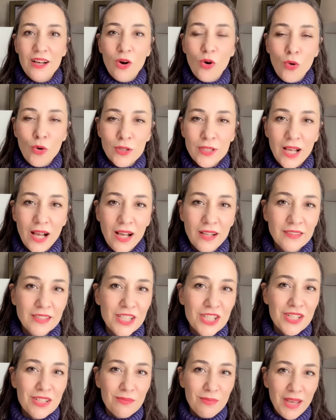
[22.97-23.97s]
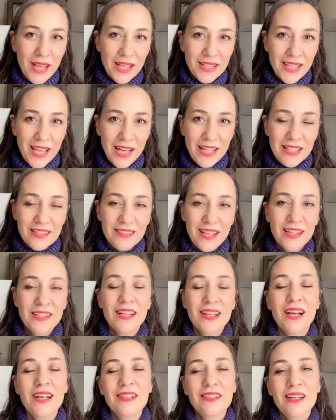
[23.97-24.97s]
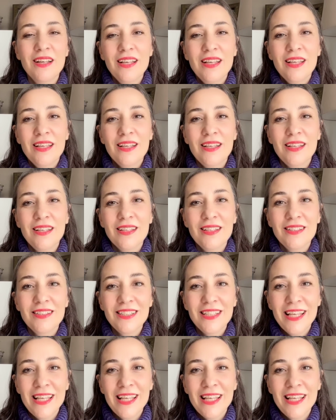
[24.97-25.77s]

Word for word: orada anlaşılmayan yerleri tekrar e,